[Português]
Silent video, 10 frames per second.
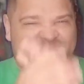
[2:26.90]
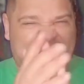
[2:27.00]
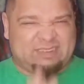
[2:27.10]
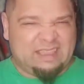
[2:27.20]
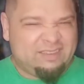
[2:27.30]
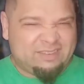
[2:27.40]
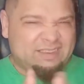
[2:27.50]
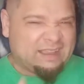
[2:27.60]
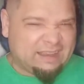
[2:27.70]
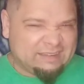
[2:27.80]
só tem
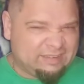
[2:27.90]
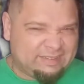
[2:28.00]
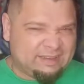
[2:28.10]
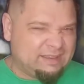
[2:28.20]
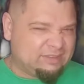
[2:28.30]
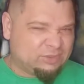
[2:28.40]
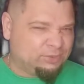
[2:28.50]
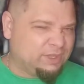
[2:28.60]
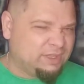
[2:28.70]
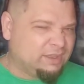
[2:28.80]
que agradecer
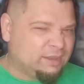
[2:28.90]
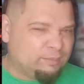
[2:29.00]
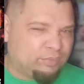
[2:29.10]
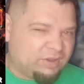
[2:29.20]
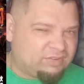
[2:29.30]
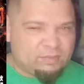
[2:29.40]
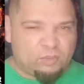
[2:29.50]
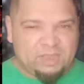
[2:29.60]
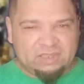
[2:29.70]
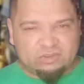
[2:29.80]
também por este
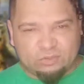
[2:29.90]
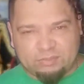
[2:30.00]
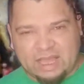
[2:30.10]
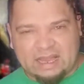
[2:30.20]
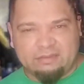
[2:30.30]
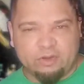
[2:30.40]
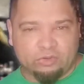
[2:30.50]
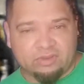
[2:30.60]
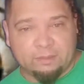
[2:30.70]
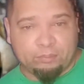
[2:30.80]
momento maravilhoso.